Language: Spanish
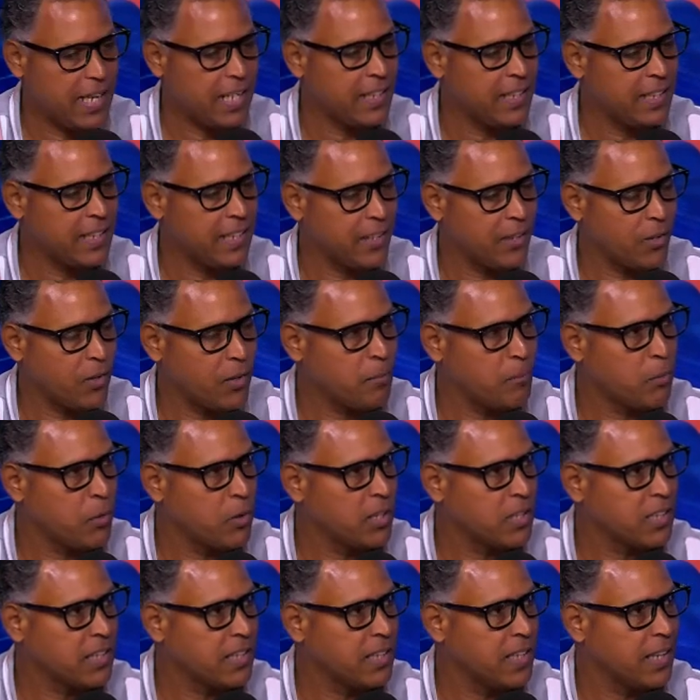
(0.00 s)
y
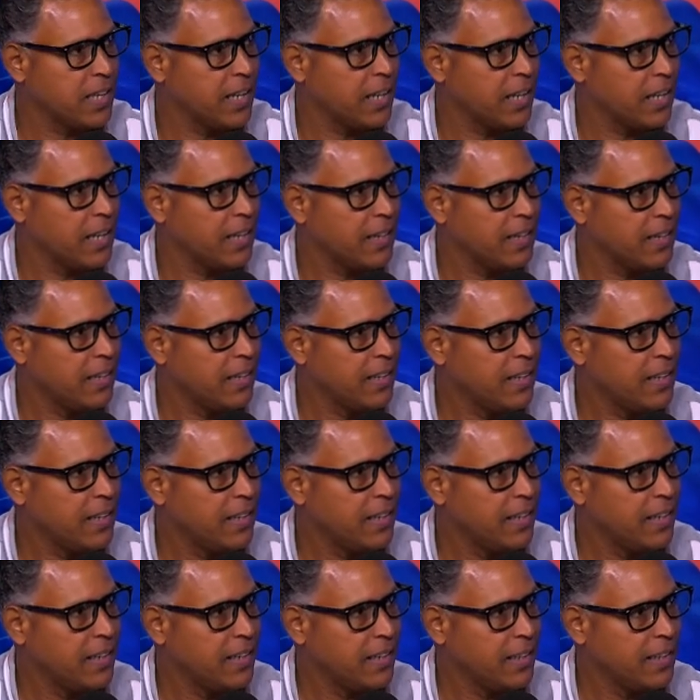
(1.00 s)
Policía
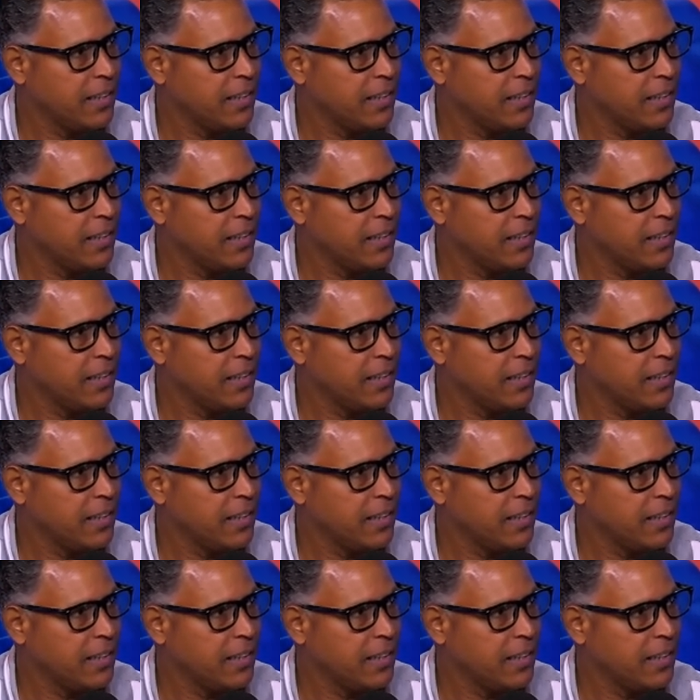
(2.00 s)
eh,